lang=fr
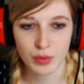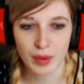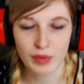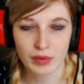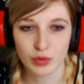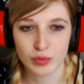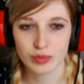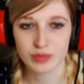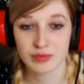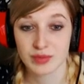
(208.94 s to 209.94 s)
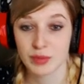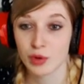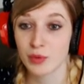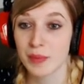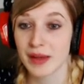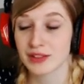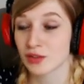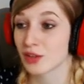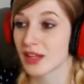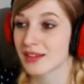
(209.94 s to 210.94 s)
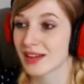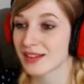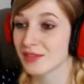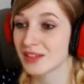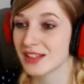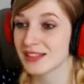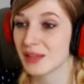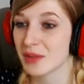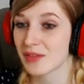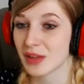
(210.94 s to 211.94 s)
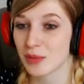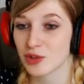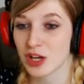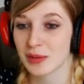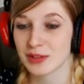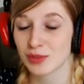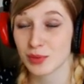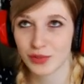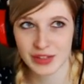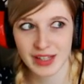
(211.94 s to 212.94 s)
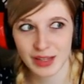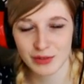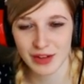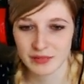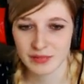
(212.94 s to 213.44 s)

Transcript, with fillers: pour groupe. Pour 8 personnes, on a intérêt d'inviter des amis à venir manger à la maison pour fêter la nouvelle.